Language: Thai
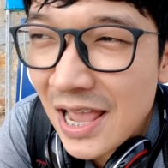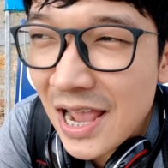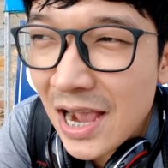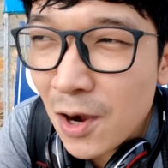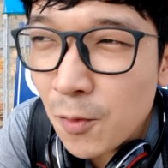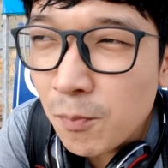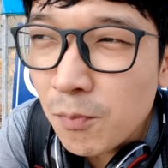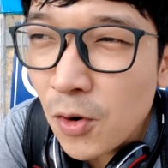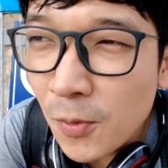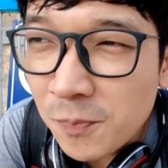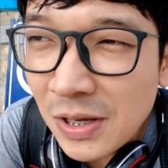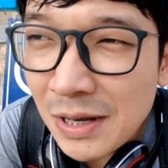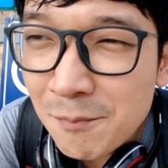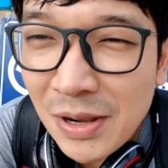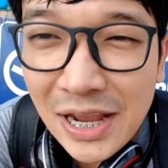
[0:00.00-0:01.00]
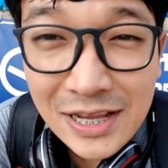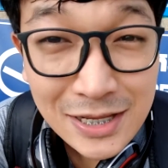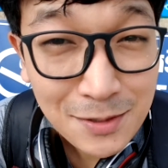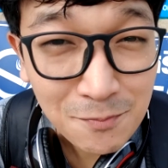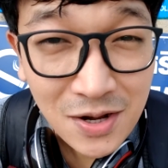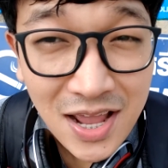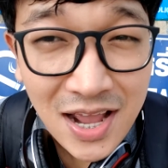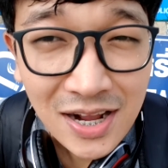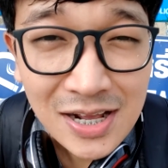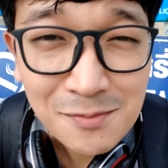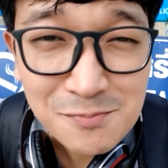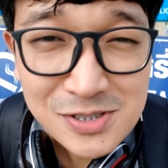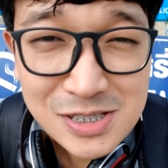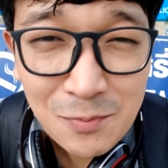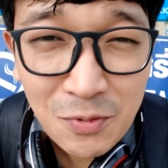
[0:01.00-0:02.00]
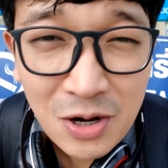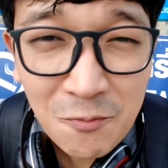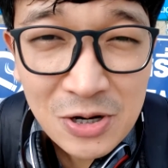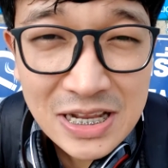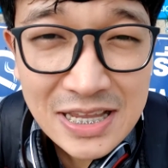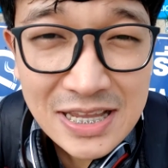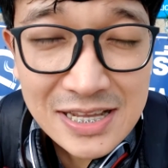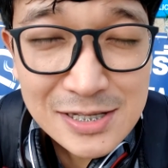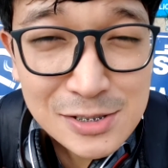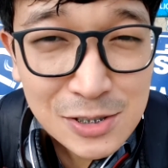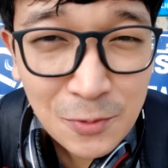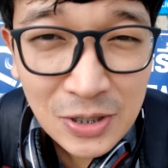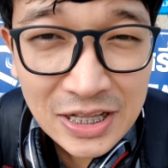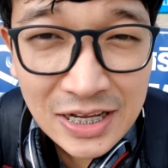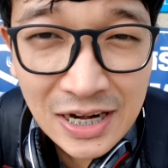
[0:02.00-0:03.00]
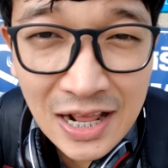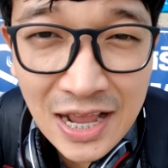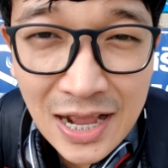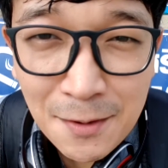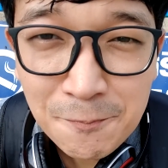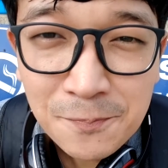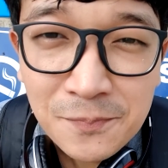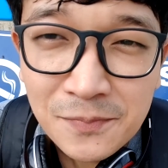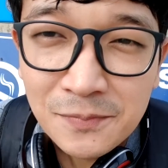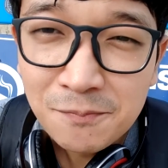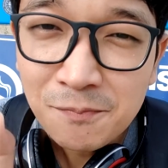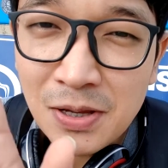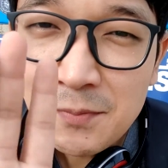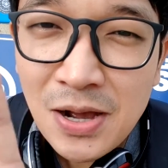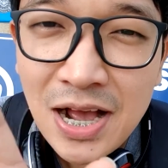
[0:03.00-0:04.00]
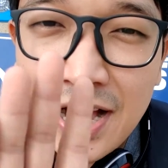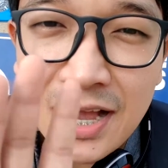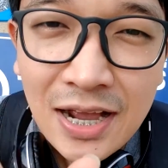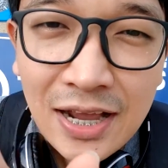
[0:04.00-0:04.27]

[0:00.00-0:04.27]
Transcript: แล้วพบกันใหม่คลิปหน้าครับสำหรับวันนี้สวัสดีครับบ๊ายบา